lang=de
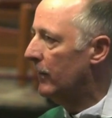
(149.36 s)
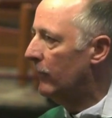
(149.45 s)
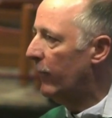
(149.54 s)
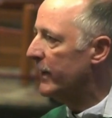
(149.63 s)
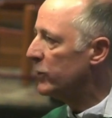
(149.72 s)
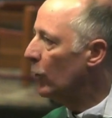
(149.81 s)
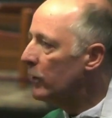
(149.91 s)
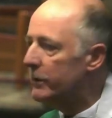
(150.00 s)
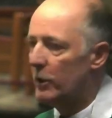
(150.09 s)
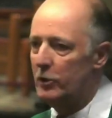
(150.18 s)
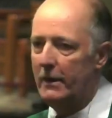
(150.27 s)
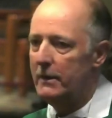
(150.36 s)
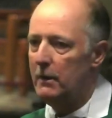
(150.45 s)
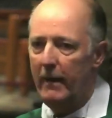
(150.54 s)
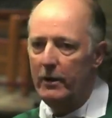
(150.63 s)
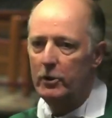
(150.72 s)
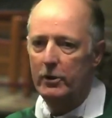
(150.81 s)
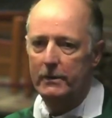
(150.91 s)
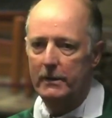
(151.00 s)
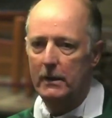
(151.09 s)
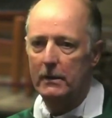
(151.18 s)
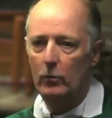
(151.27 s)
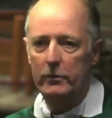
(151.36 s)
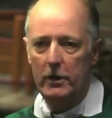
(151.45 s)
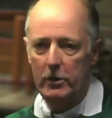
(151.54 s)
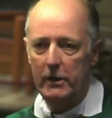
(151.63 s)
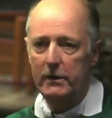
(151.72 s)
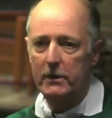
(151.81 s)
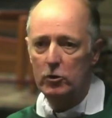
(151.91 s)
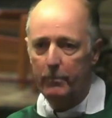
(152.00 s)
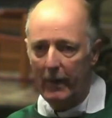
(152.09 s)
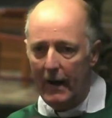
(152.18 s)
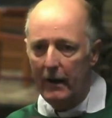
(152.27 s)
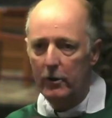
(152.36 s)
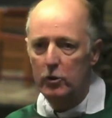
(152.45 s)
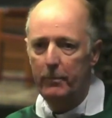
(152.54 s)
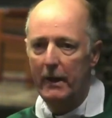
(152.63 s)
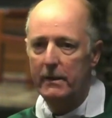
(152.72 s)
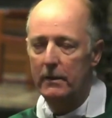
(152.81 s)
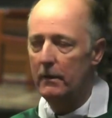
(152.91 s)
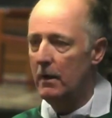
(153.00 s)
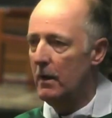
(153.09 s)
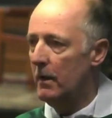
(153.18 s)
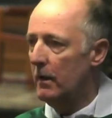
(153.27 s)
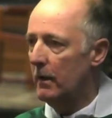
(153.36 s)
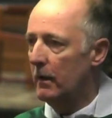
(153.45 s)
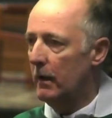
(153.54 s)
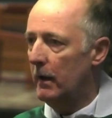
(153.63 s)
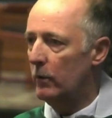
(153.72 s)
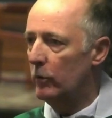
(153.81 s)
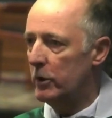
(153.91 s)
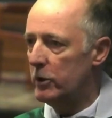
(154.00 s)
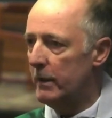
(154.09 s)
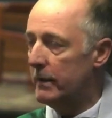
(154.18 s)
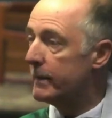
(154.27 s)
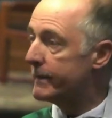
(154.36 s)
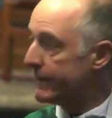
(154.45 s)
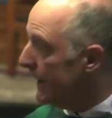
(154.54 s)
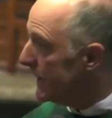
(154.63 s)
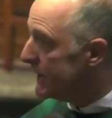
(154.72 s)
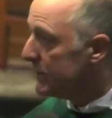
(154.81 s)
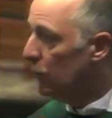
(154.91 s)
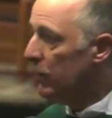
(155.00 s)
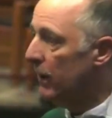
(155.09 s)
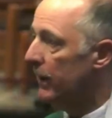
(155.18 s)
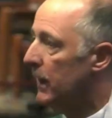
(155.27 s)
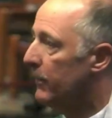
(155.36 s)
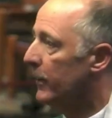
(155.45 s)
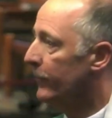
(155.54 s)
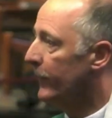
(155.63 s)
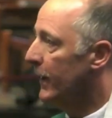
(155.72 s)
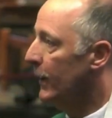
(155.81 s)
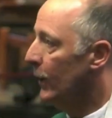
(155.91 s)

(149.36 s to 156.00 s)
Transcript: wo wir so unterschiedliche Menschen sind, unterschiedliche Sprache sprechen, in unterschiedlichen Zeitzonen leben,